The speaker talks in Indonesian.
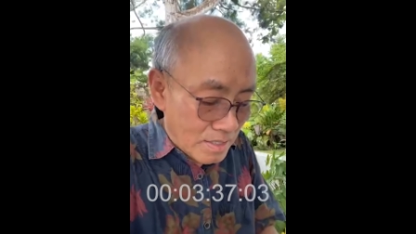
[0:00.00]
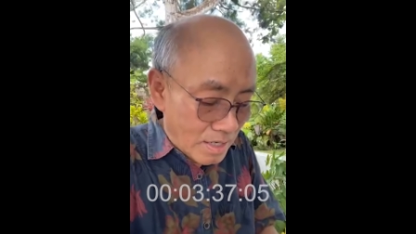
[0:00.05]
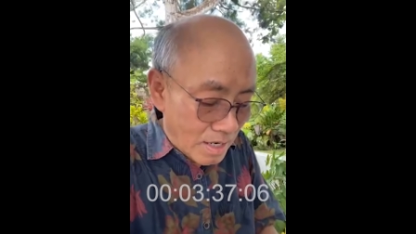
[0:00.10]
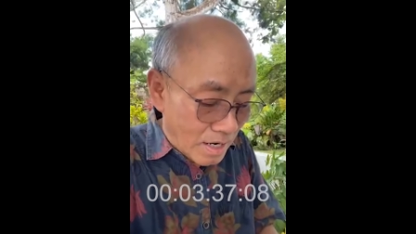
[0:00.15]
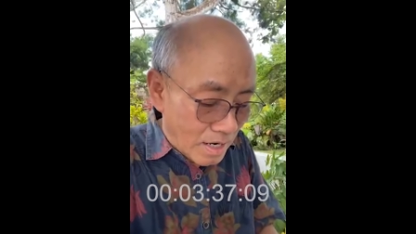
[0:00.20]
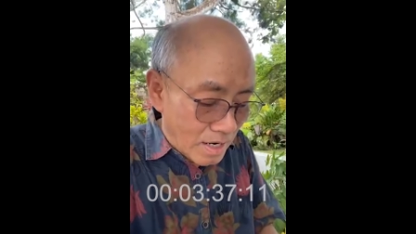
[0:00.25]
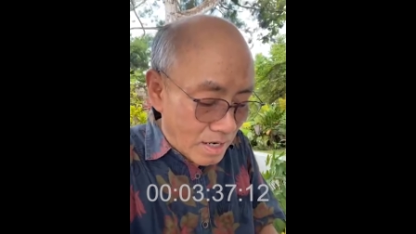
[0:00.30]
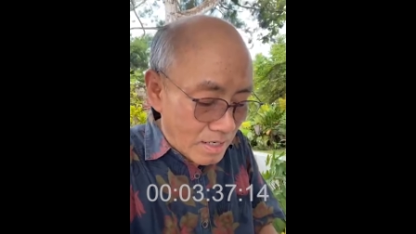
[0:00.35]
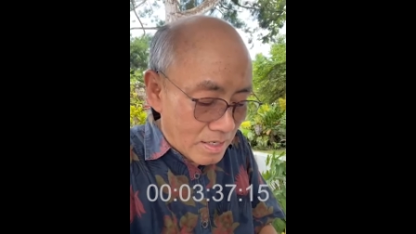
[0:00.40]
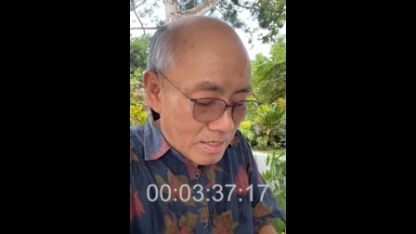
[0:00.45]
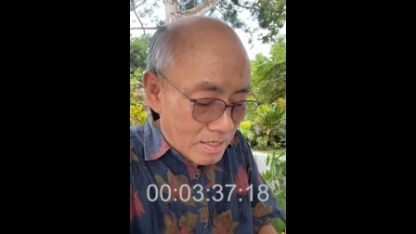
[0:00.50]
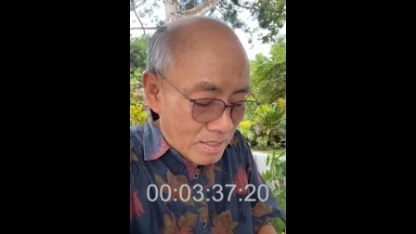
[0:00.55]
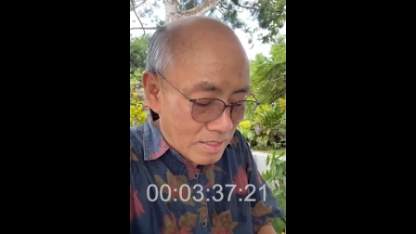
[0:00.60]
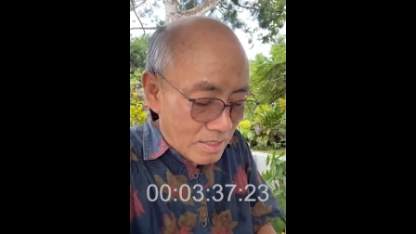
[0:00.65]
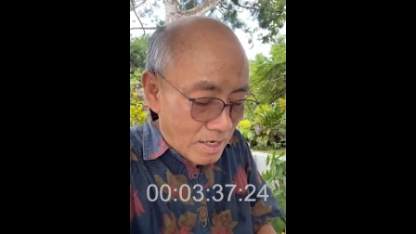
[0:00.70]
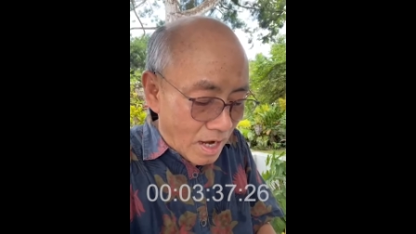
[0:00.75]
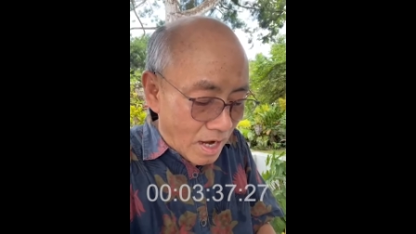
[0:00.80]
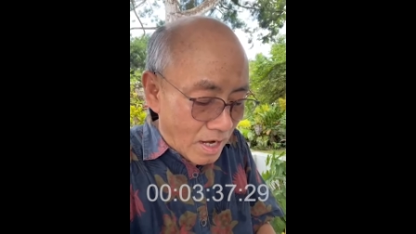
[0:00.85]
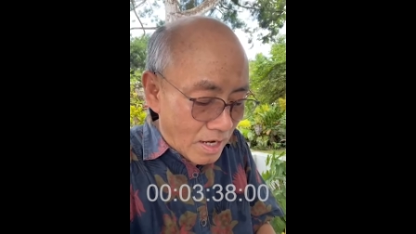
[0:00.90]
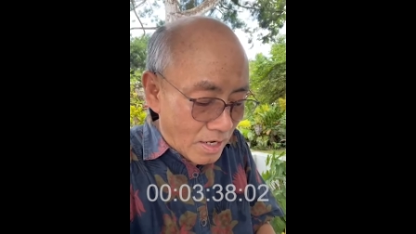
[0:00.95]
Ya,
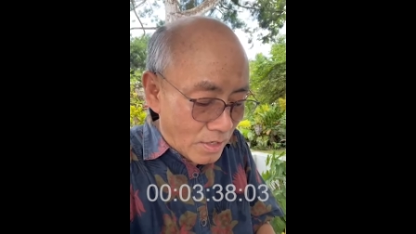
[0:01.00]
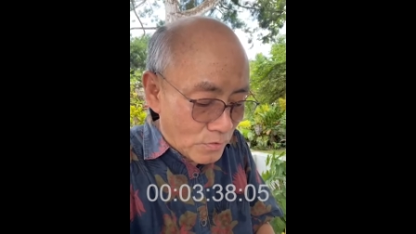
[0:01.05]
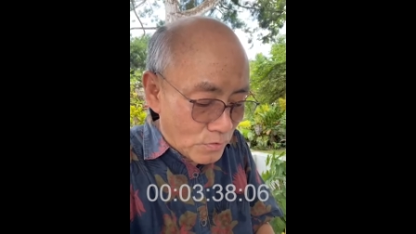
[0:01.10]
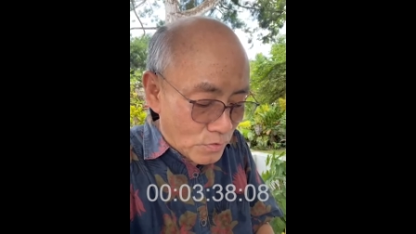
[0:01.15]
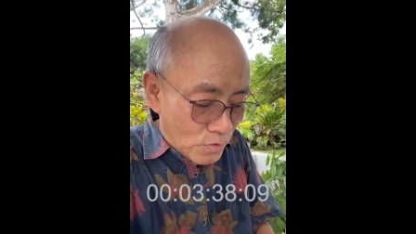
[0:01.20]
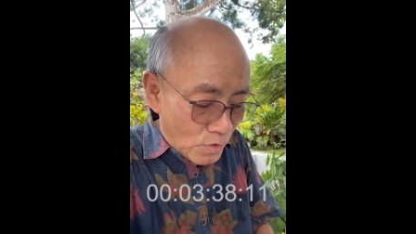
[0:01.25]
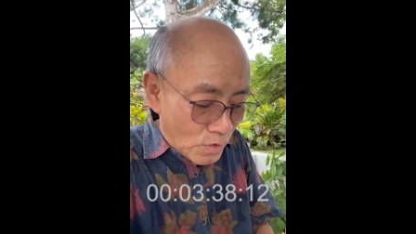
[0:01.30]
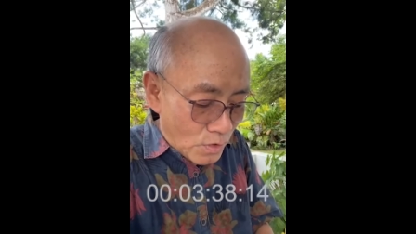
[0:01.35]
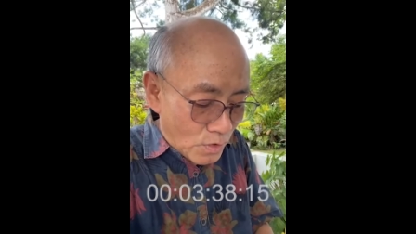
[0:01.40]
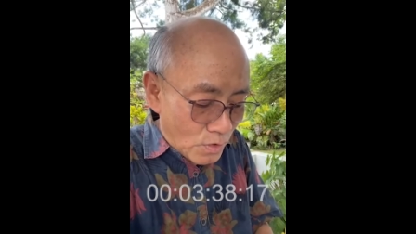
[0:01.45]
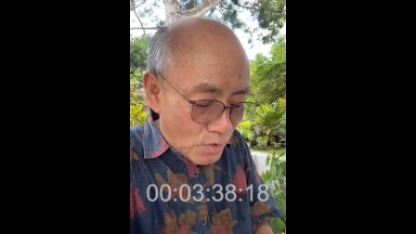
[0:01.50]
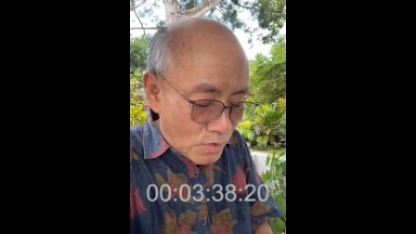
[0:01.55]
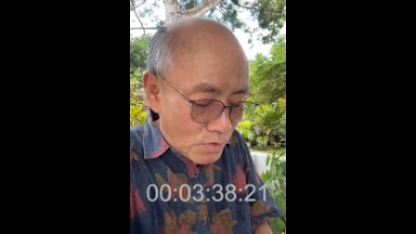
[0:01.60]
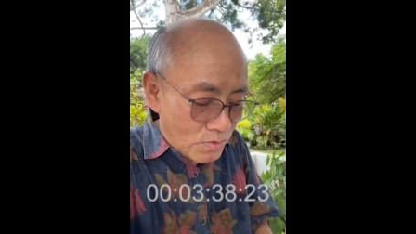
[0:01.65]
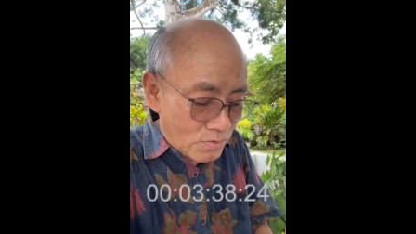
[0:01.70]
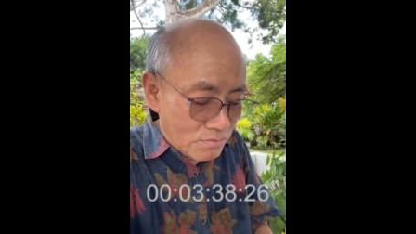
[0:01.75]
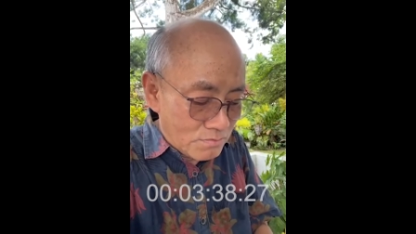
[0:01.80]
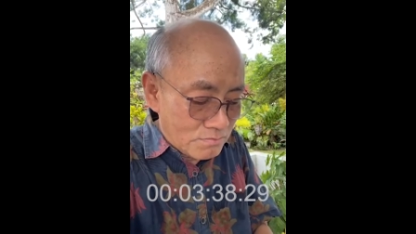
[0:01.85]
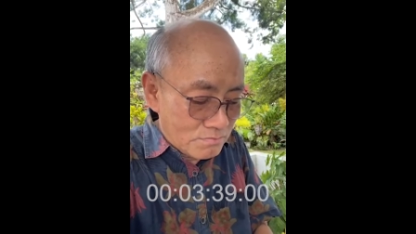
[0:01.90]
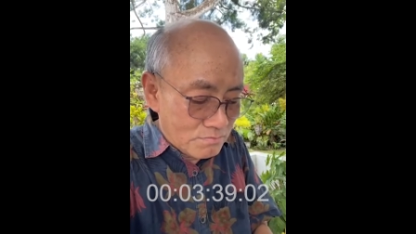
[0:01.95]

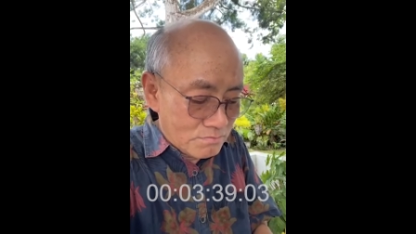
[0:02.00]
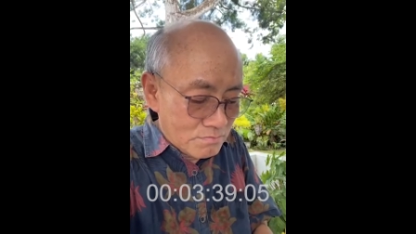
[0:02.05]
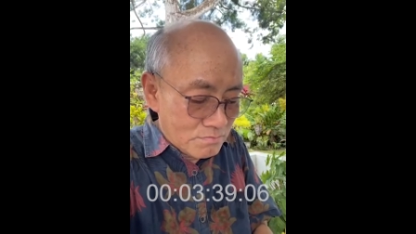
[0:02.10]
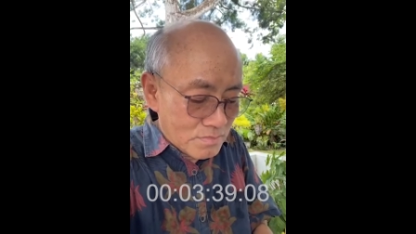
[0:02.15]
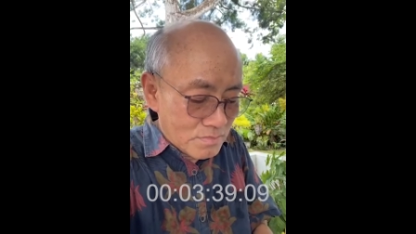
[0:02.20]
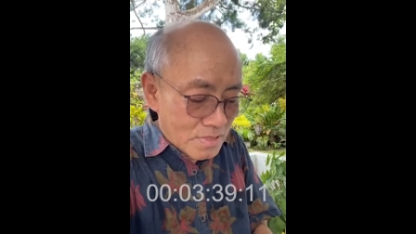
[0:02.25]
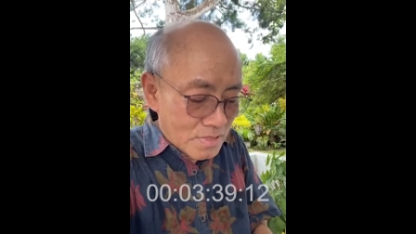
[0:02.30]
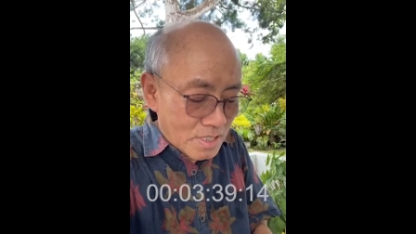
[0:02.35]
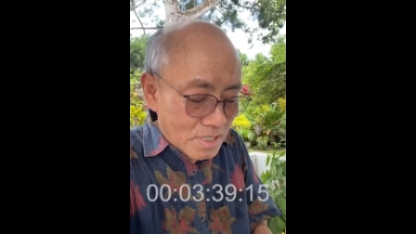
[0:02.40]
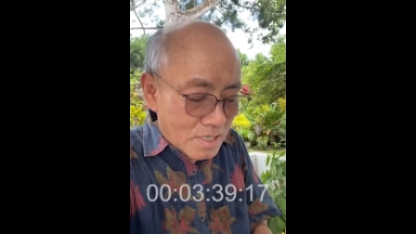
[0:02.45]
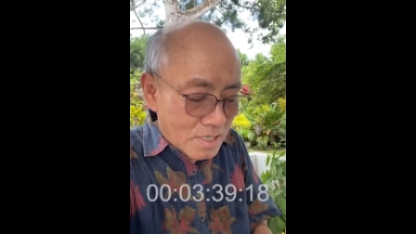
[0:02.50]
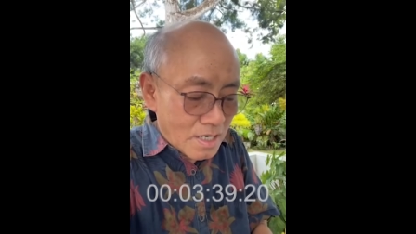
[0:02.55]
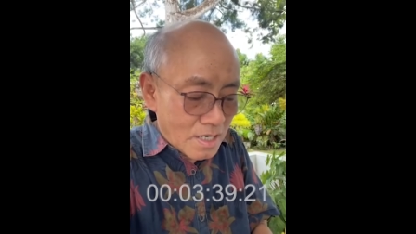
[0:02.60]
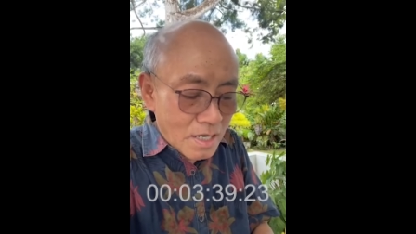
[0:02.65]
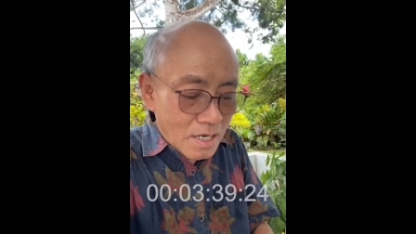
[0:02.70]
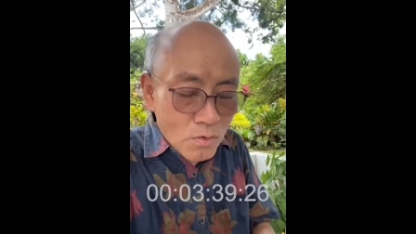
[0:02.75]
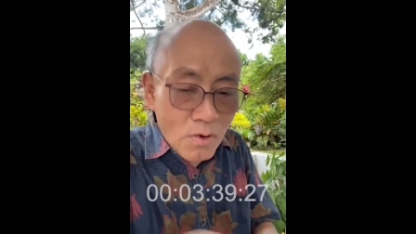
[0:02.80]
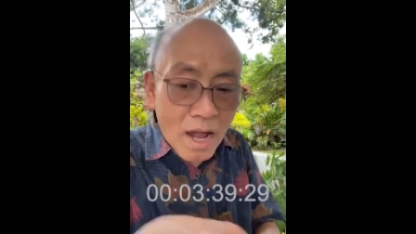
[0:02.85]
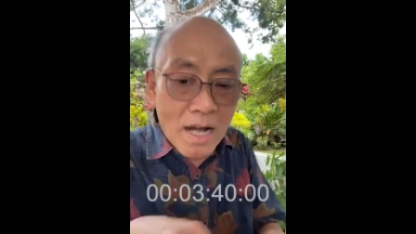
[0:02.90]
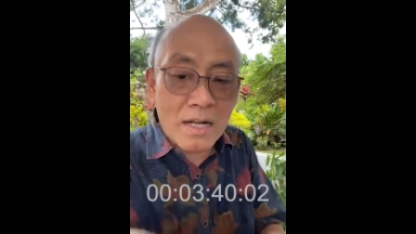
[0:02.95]
yaitu
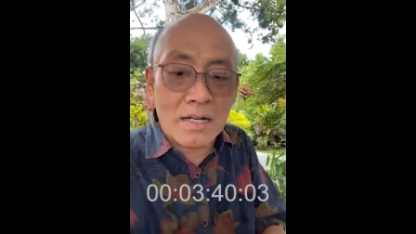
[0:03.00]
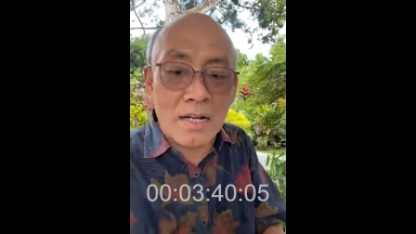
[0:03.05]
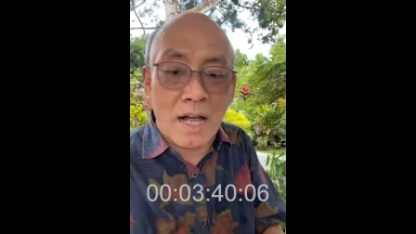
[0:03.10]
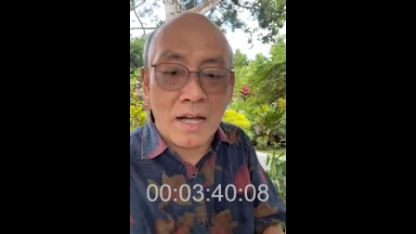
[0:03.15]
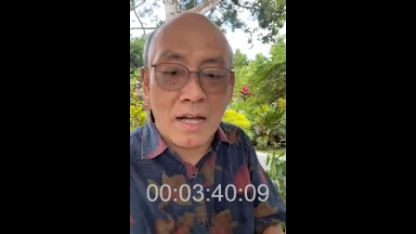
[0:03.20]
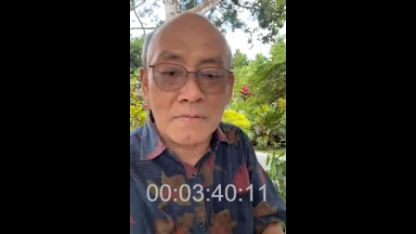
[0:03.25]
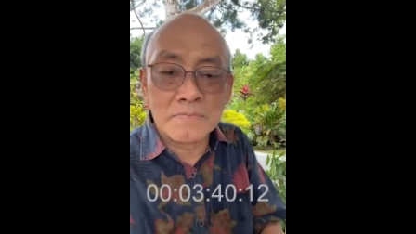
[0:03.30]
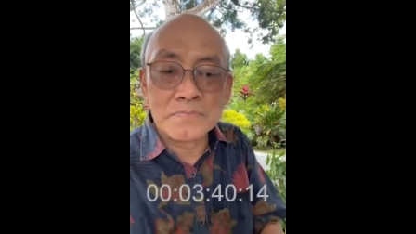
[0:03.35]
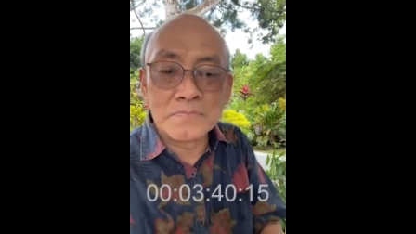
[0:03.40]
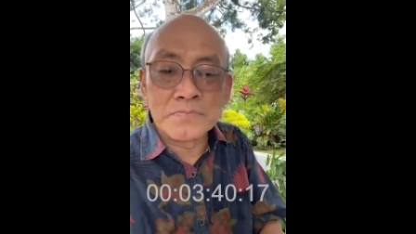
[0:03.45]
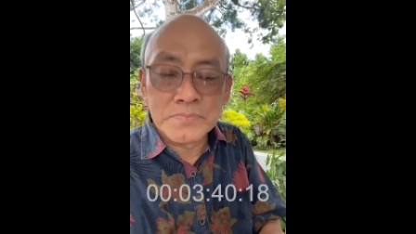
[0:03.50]
keluarga.